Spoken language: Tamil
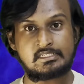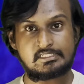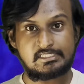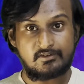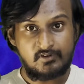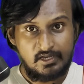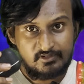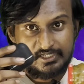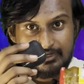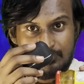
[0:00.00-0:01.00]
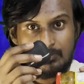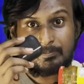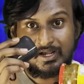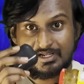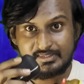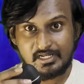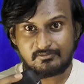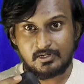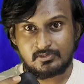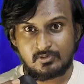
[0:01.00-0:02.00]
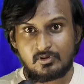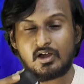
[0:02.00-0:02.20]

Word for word: எவ்வளவுக்கு எவ்வளோ பக்கத்தில் வருதோ